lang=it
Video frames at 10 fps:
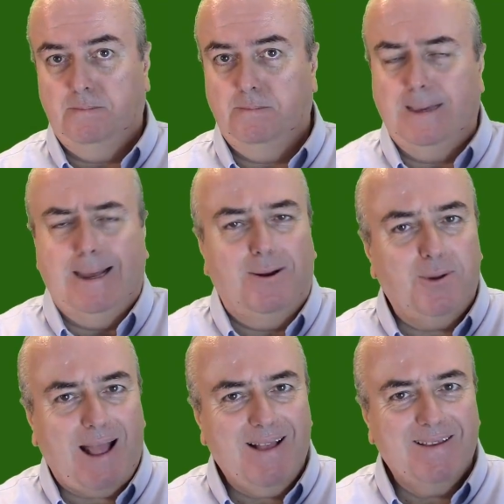E
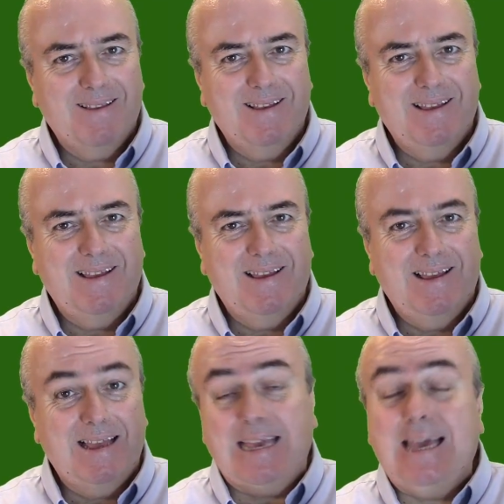allora?
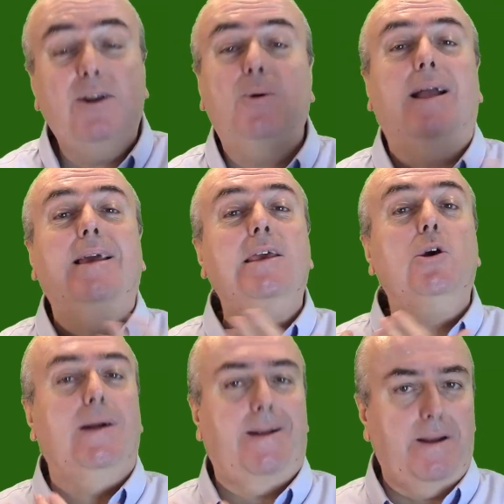E allora io
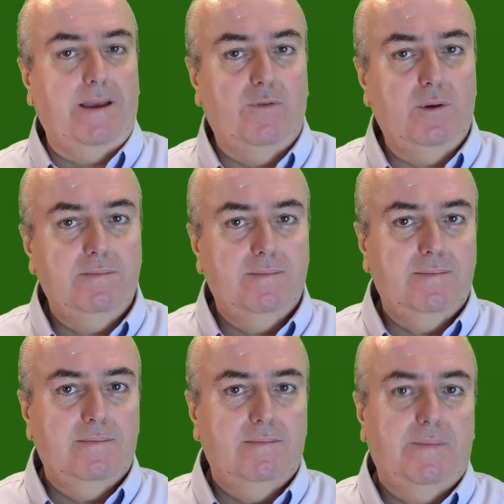arrivo
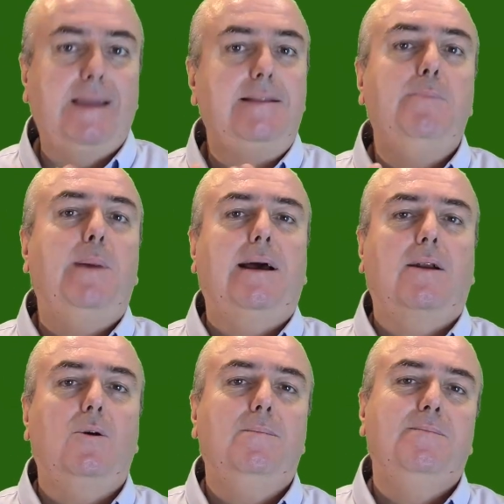e ti
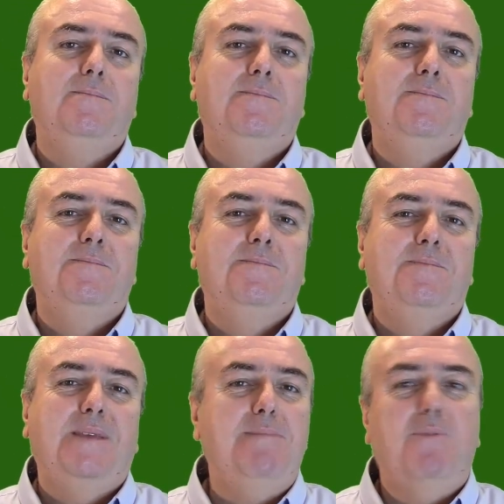parlo
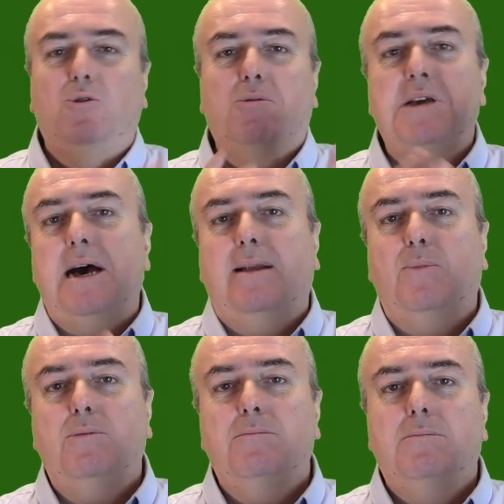in modo
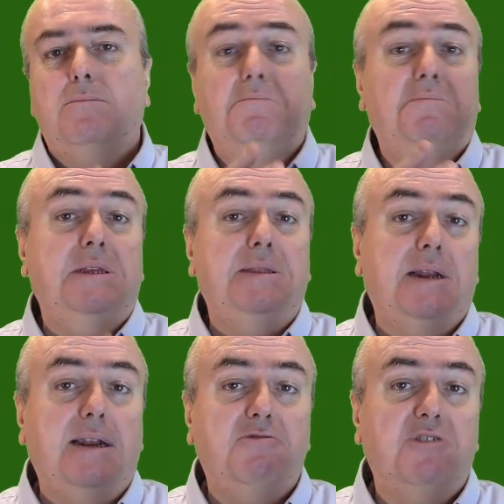calmo,
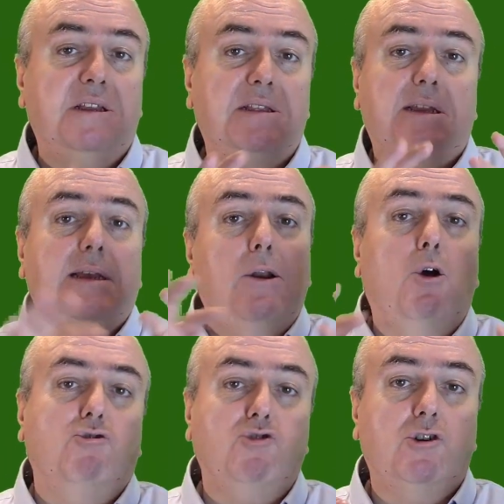intelligente,
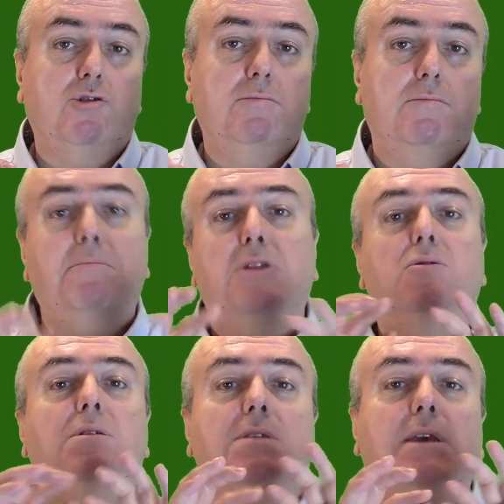logico, metto
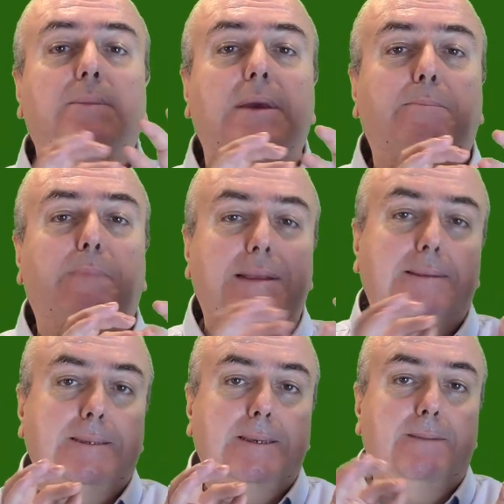insieme i
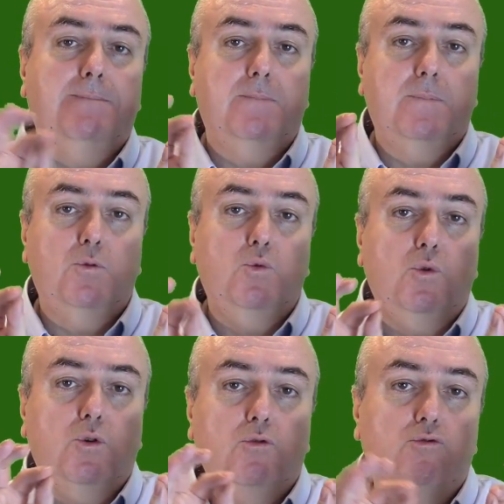pezzi.
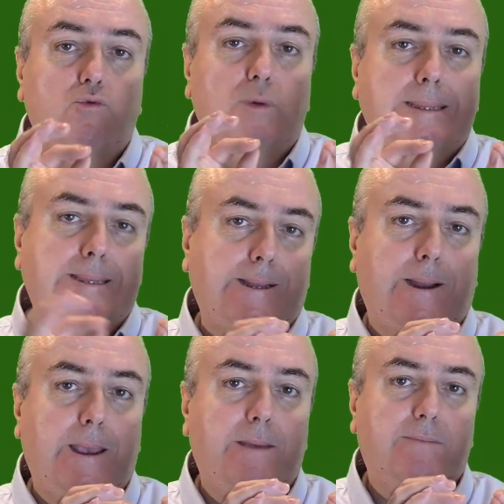Uno, due,
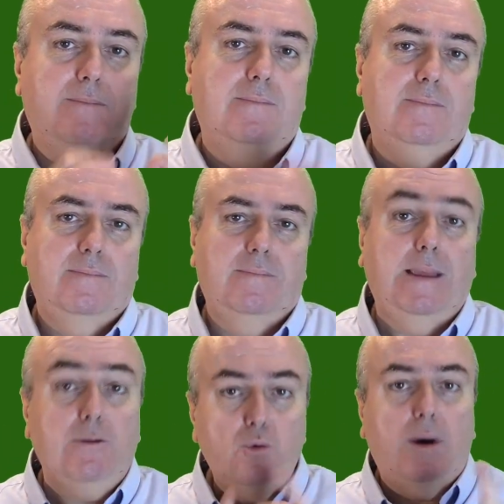tre.
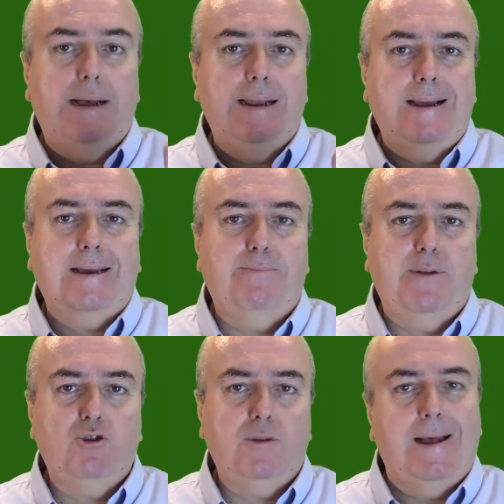E tu hai la
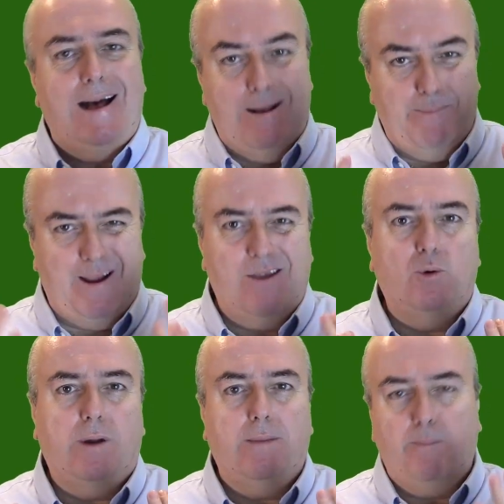capacità a
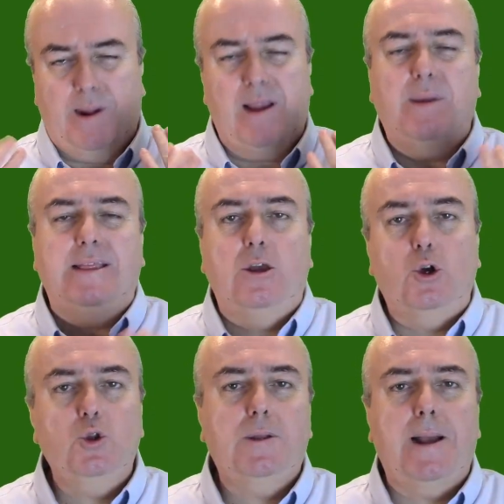priori, prima di
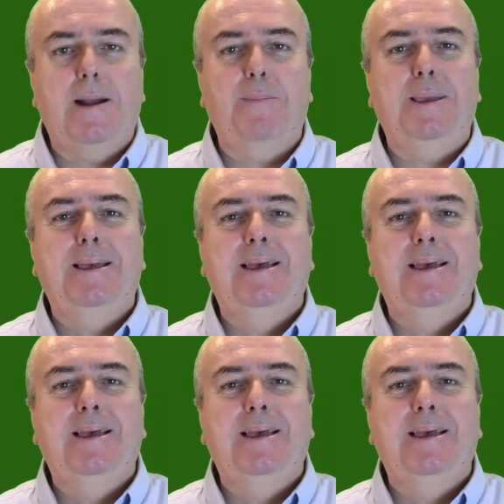incontrarmi,